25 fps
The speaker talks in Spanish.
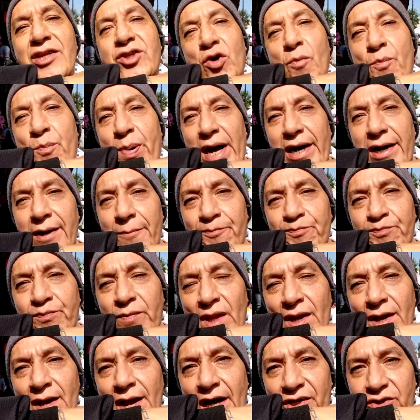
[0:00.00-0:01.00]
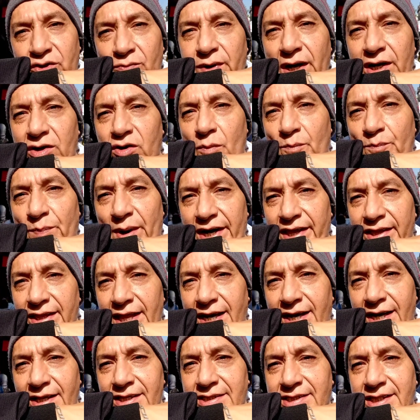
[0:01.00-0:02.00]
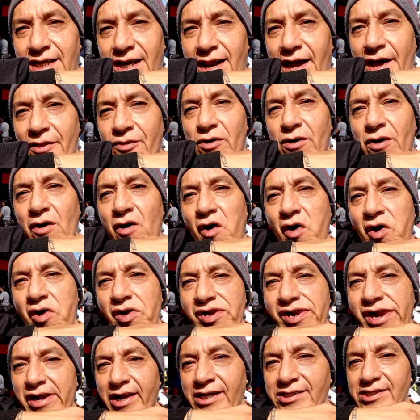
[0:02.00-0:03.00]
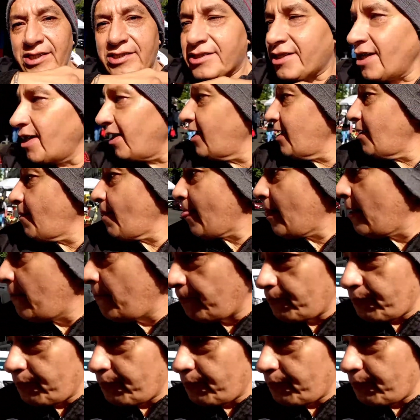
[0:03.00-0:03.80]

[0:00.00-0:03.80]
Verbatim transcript: Y pues la verdad, este, es este, a mi espalda, está lo que es el Zócalo.